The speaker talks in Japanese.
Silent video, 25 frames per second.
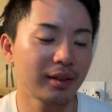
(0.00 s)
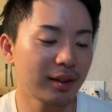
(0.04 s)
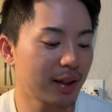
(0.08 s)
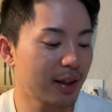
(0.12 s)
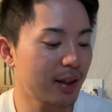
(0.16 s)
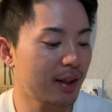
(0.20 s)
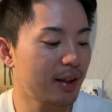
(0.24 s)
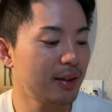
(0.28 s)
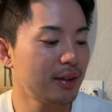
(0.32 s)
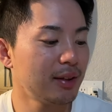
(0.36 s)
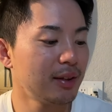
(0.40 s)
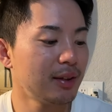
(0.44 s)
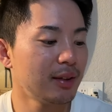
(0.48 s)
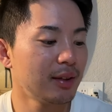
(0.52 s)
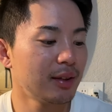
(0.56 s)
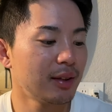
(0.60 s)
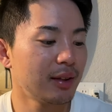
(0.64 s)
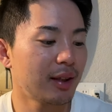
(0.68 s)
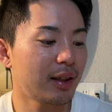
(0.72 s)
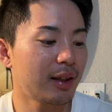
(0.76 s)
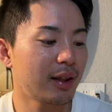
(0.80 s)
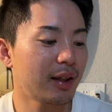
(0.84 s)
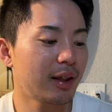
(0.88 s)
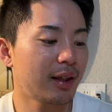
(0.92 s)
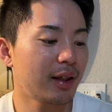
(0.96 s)
で、
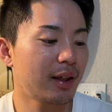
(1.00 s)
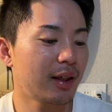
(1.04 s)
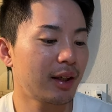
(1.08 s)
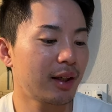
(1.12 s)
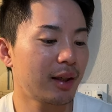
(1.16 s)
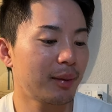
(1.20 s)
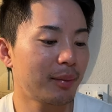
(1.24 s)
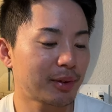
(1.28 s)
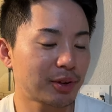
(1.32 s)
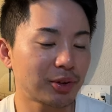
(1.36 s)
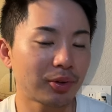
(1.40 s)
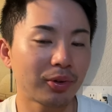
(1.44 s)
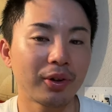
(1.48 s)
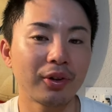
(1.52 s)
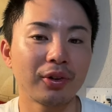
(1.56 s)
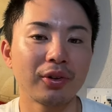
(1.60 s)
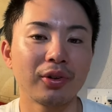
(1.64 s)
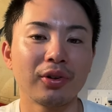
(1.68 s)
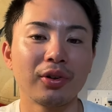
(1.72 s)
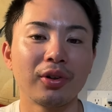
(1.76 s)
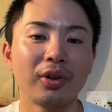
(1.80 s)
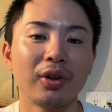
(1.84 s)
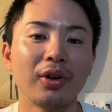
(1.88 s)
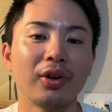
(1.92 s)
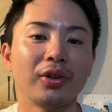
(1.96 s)
えー、まあ、それ
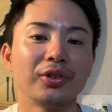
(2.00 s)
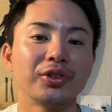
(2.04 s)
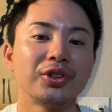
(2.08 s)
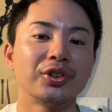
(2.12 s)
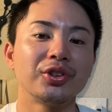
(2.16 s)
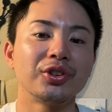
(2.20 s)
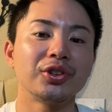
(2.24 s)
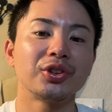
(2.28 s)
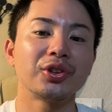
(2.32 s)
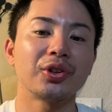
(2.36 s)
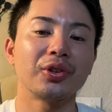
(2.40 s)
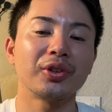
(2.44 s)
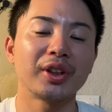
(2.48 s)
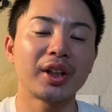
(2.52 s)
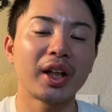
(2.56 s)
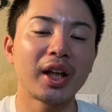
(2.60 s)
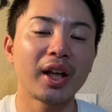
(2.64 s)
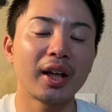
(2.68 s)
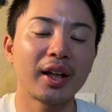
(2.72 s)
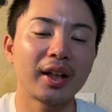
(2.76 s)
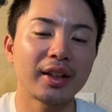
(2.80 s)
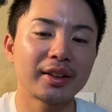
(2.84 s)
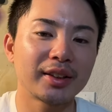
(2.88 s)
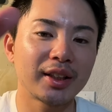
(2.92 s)
を順調にね、